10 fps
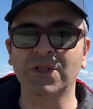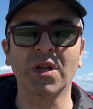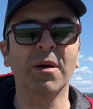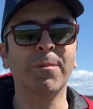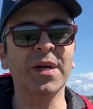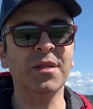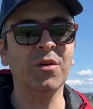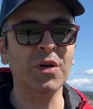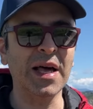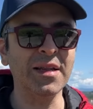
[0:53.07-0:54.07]
zona
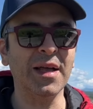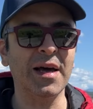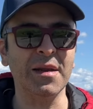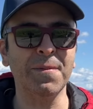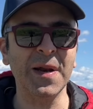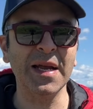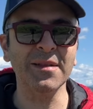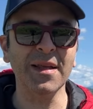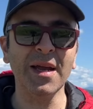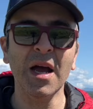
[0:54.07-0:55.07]
particolare da
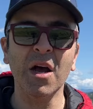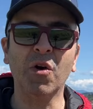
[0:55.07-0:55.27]
riprendere